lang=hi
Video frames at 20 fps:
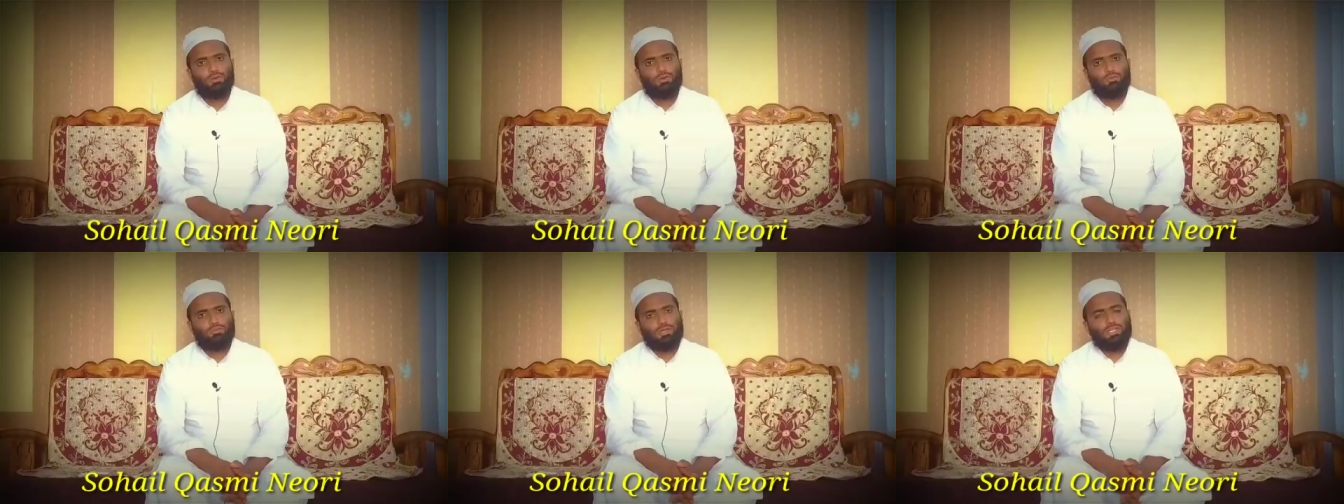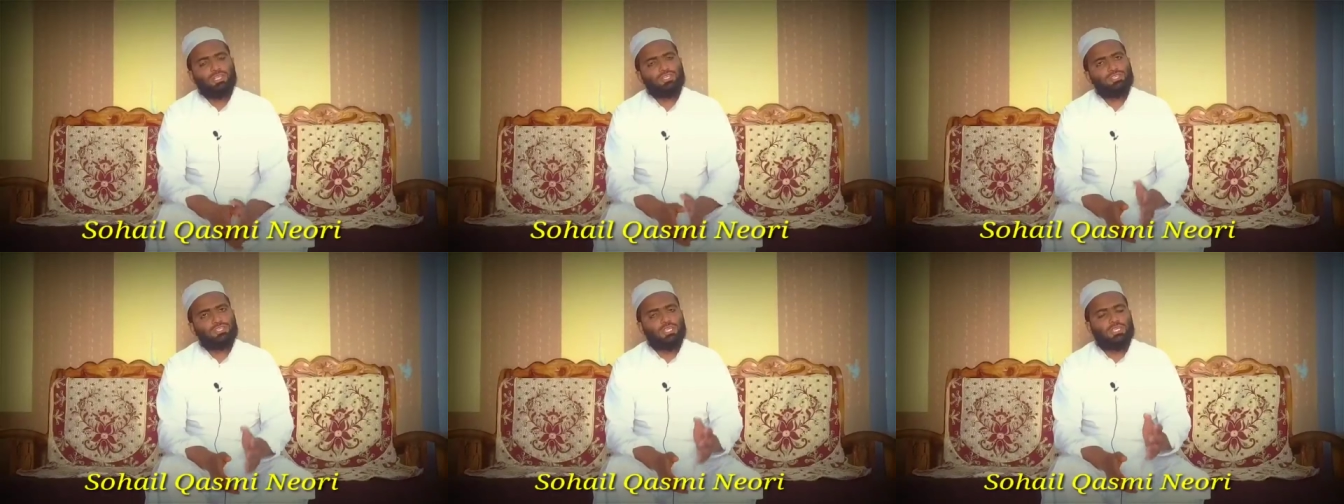
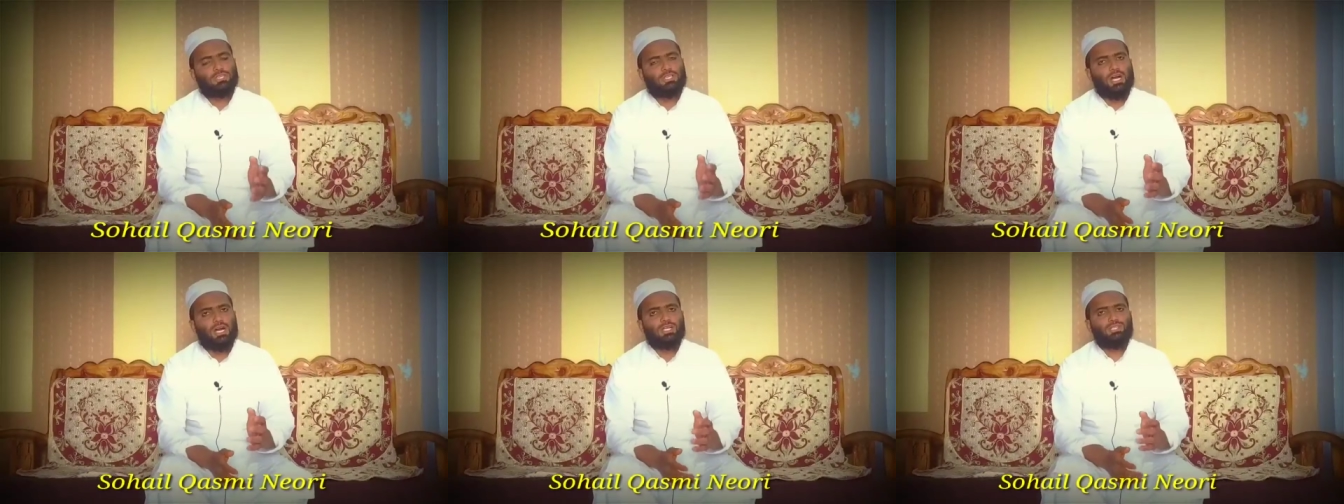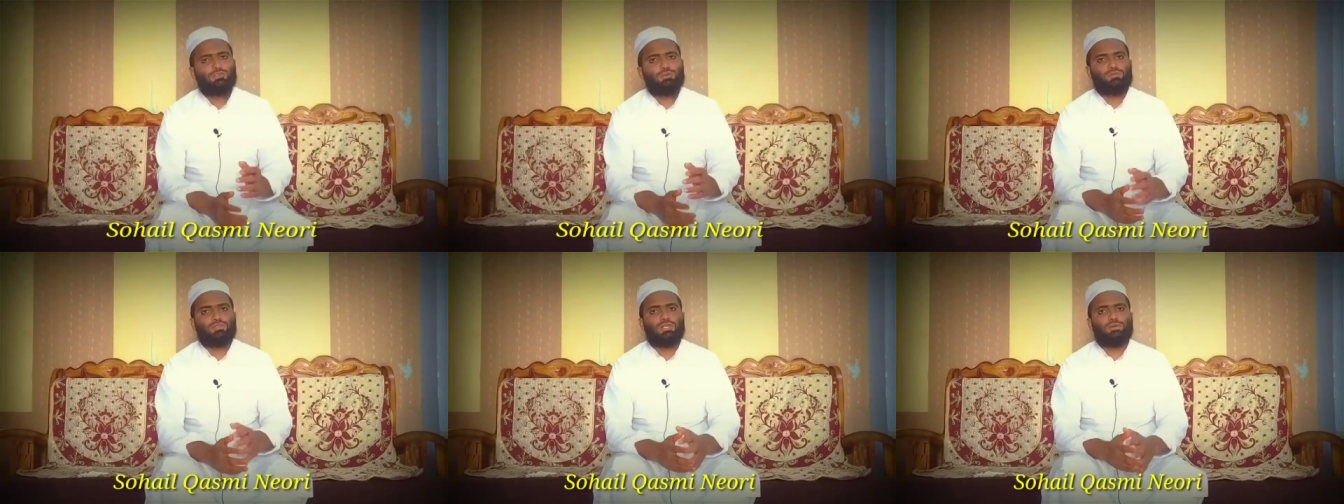फरिश्ते
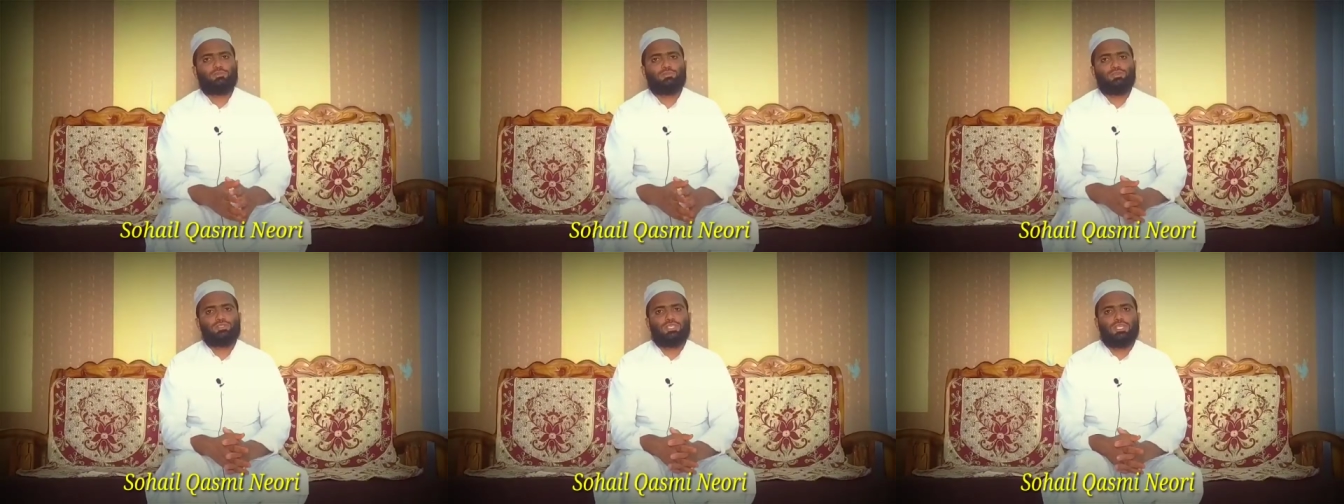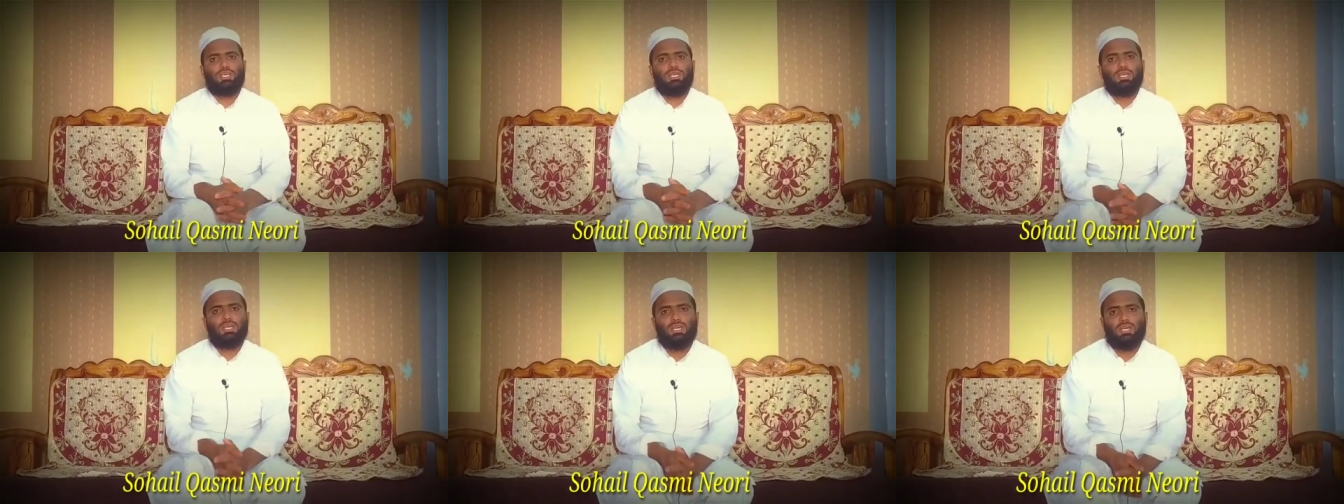ताजुब से
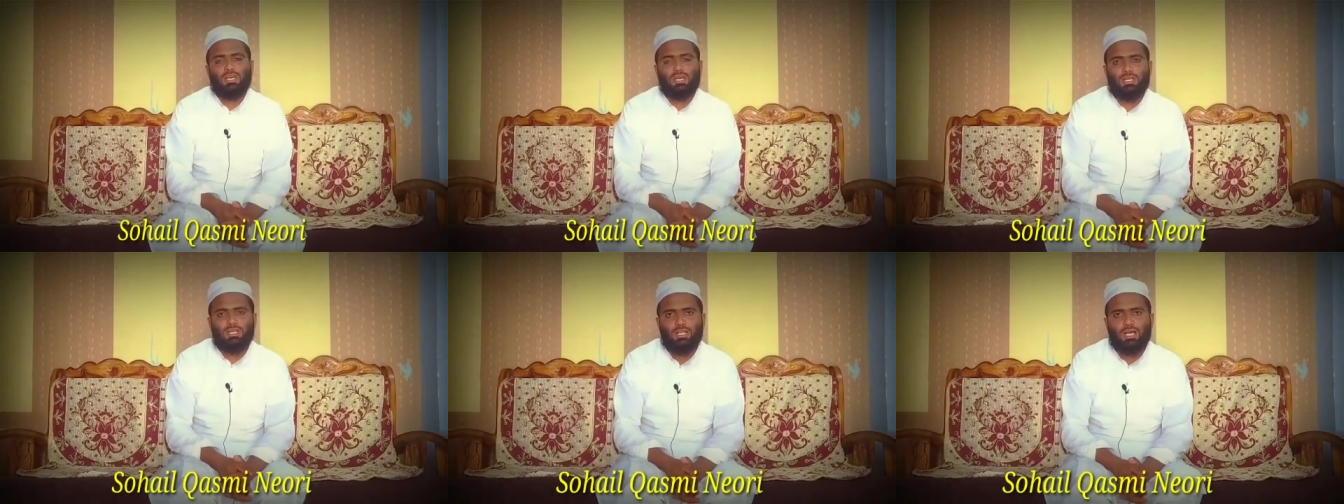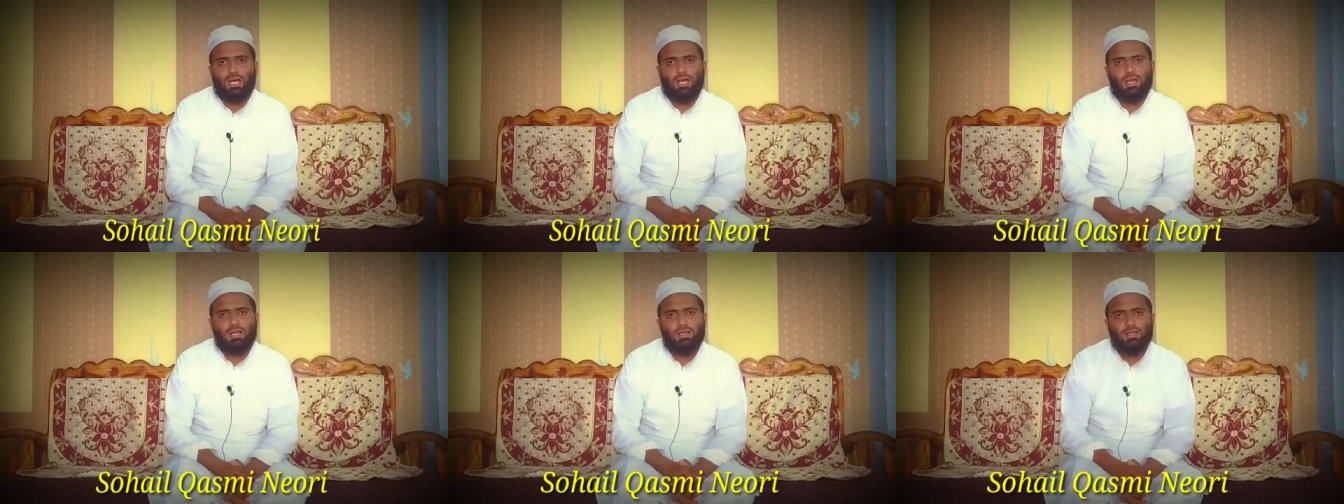पूछते हैं कि
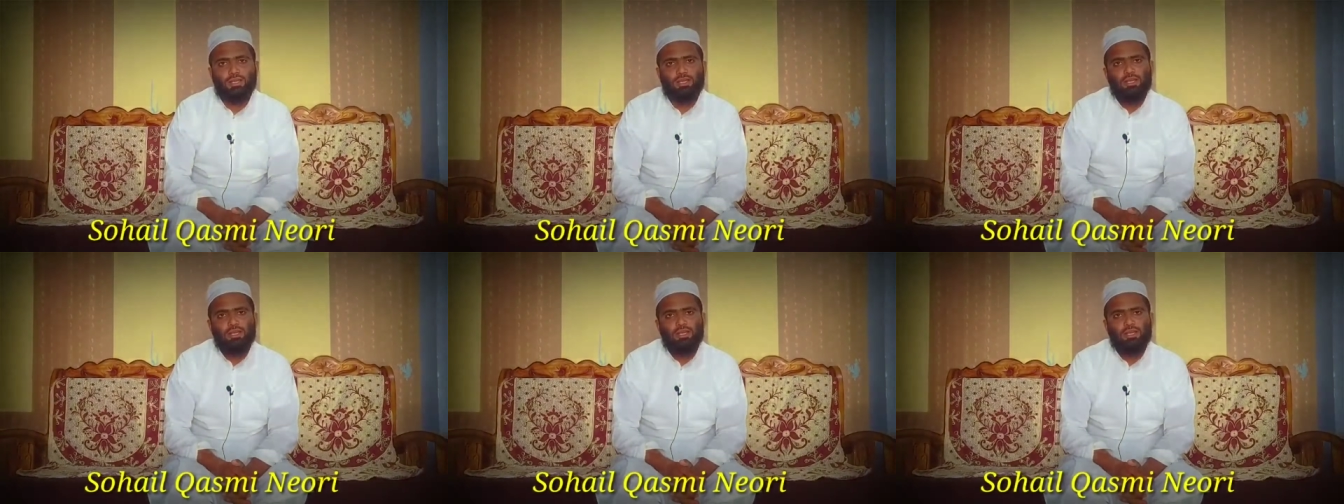अल्लाह